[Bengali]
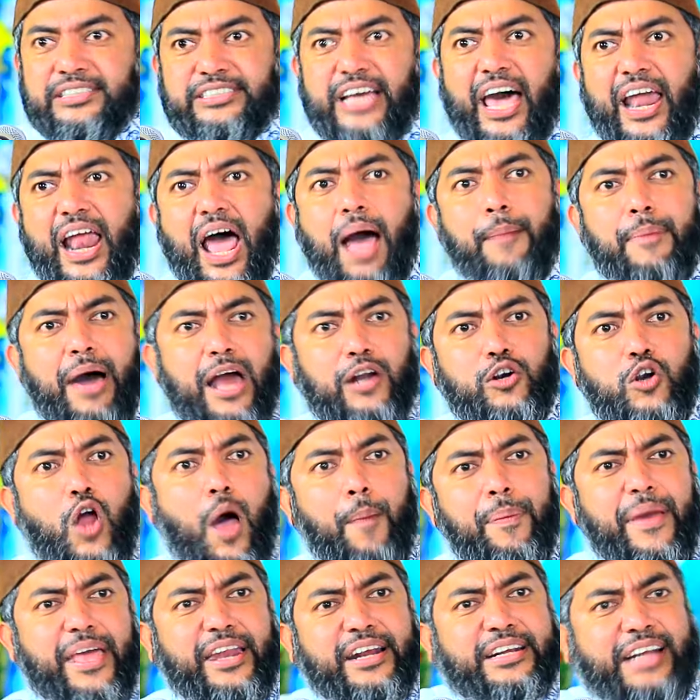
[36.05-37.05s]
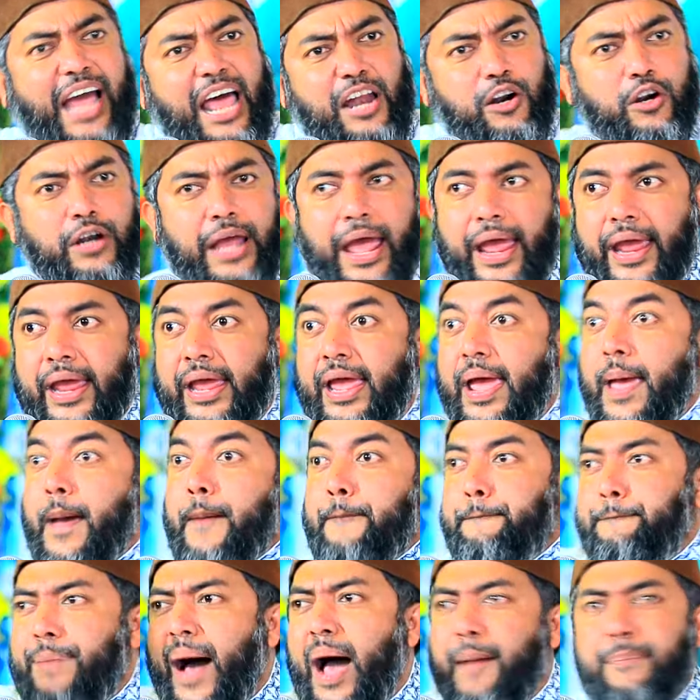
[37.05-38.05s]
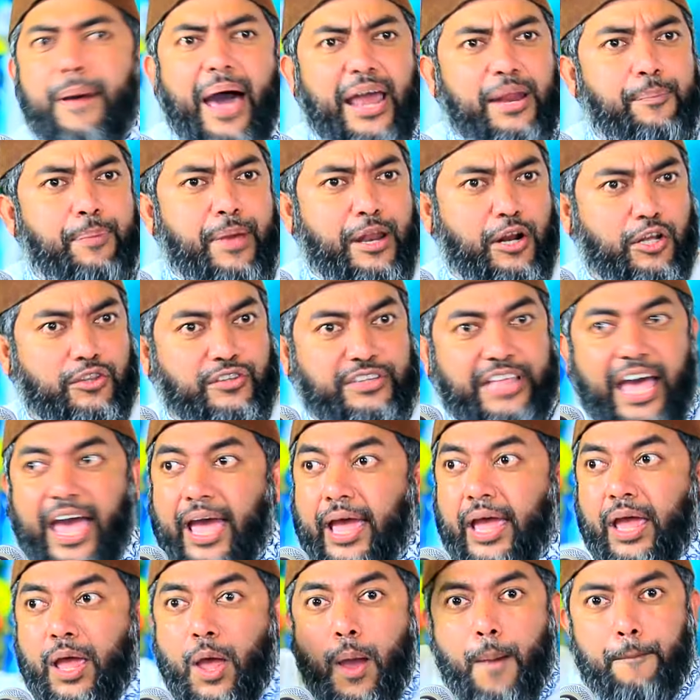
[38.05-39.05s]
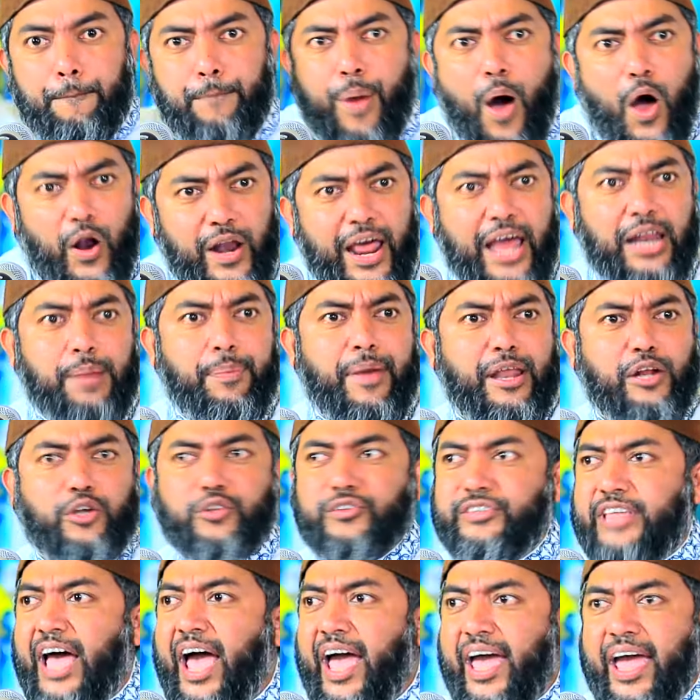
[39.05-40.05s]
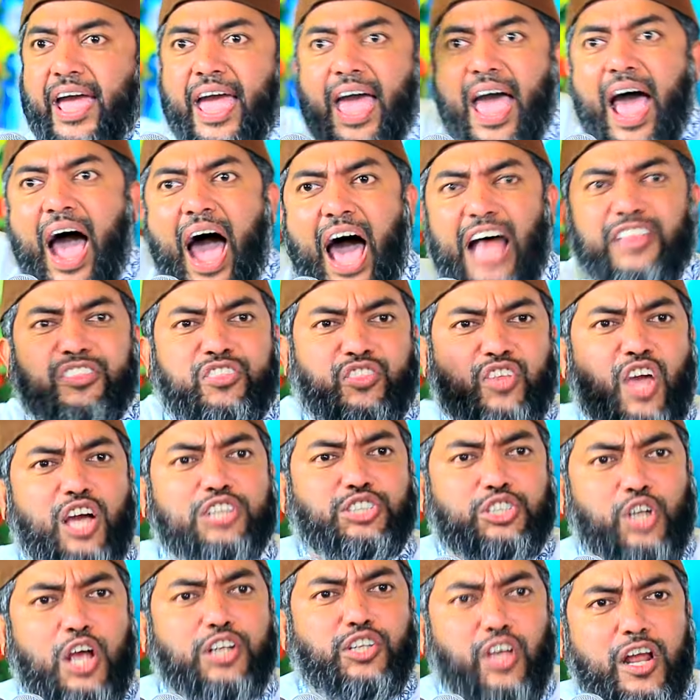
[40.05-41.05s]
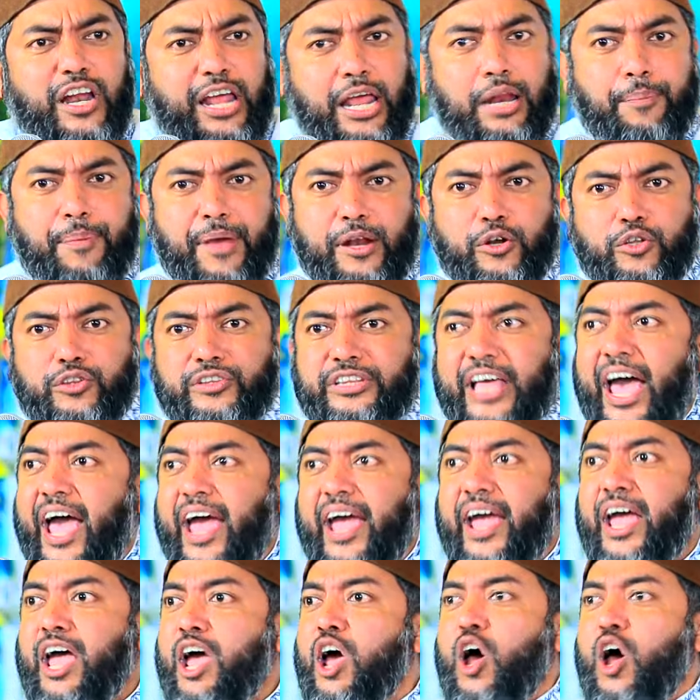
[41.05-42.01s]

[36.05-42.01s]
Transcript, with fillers: যারা আমার নবীর কারণে বাবার বিরুদ্ধে ভনের বিরুদ্ধে আত্মীয় স্বজনের বিরুদ্ধে